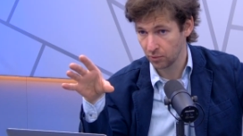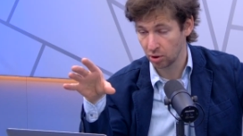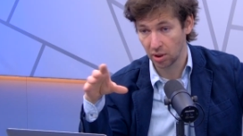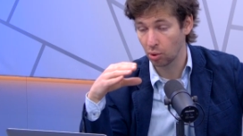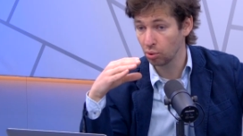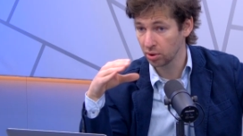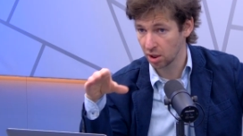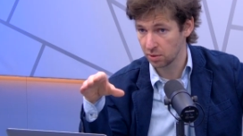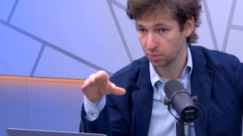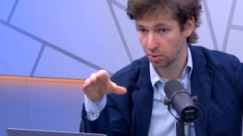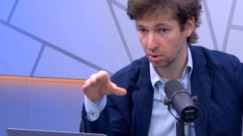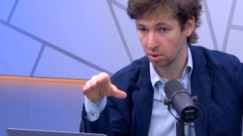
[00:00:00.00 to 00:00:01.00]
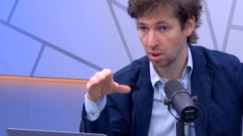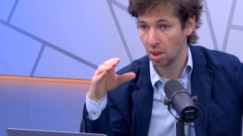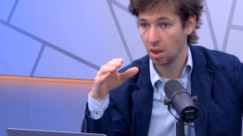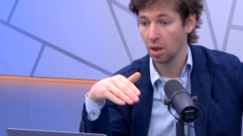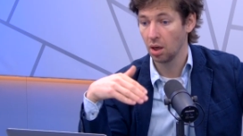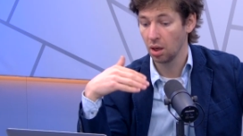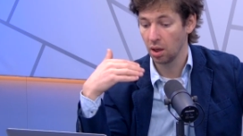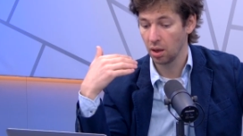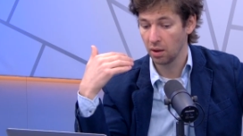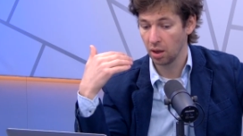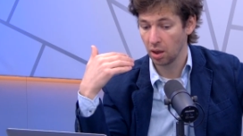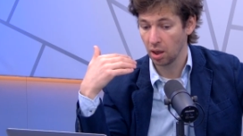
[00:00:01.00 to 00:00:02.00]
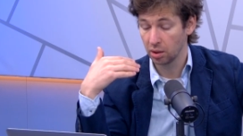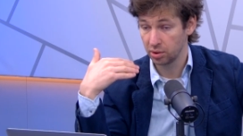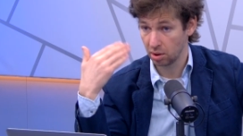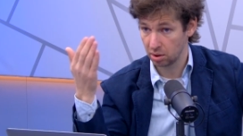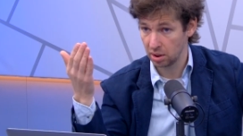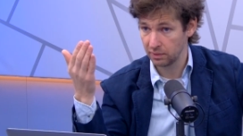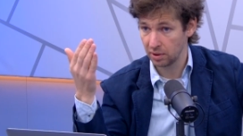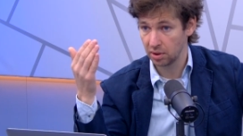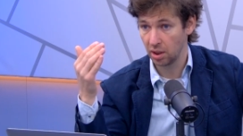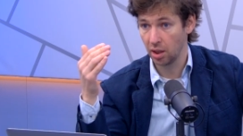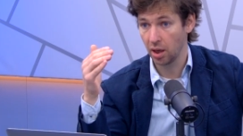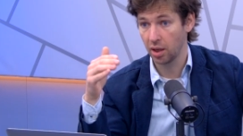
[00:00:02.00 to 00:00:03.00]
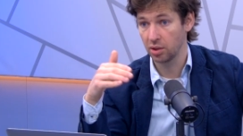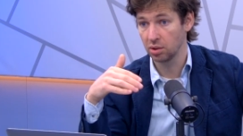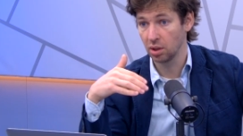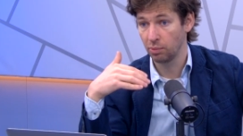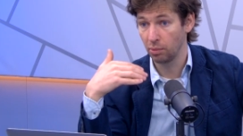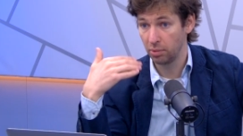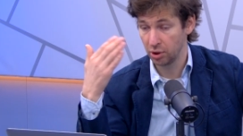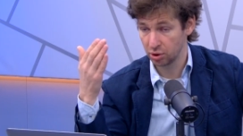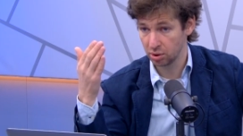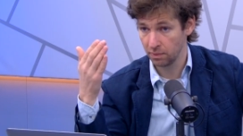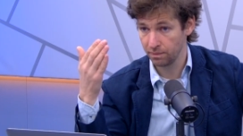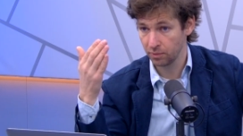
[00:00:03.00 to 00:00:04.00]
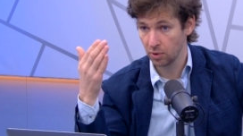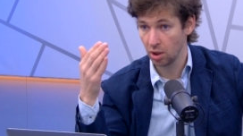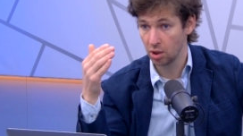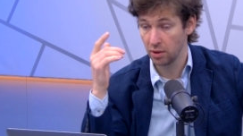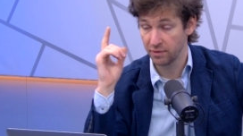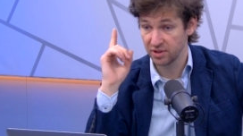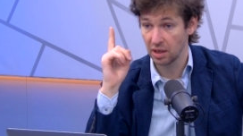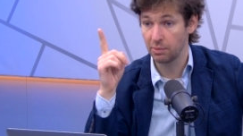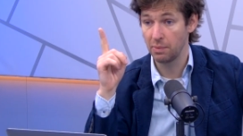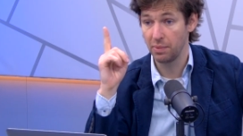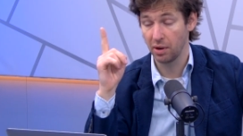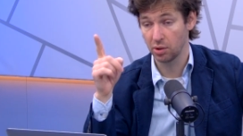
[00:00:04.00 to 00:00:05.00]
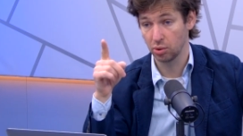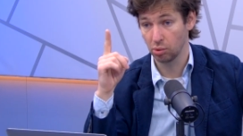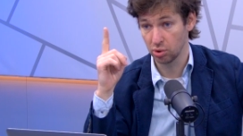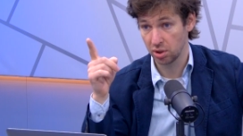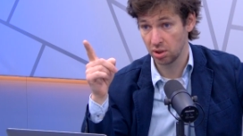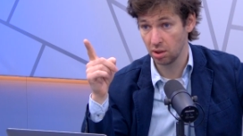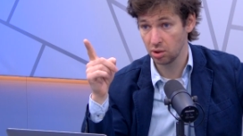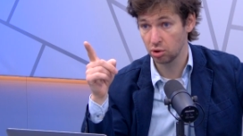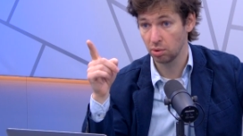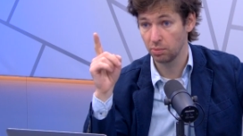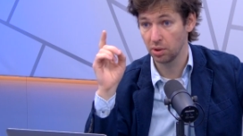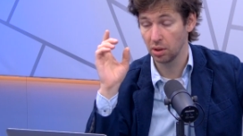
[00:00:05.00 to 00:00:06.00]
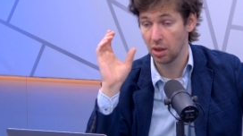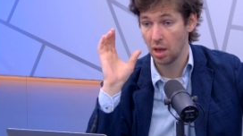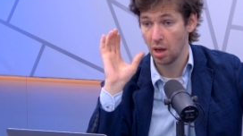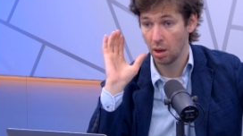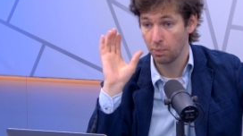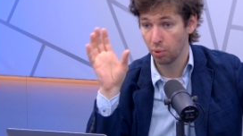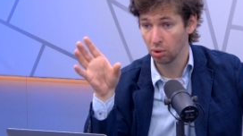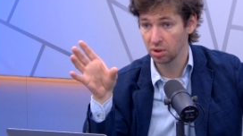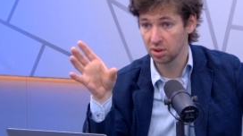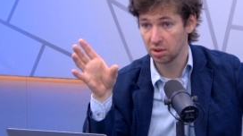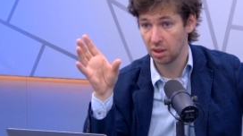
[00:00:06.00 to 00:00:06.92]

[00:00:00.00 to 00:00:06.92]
так у нас будет. А, альтернатива – это ехать на публичном. И самое первое, что нужно сделать, чтобы было полосы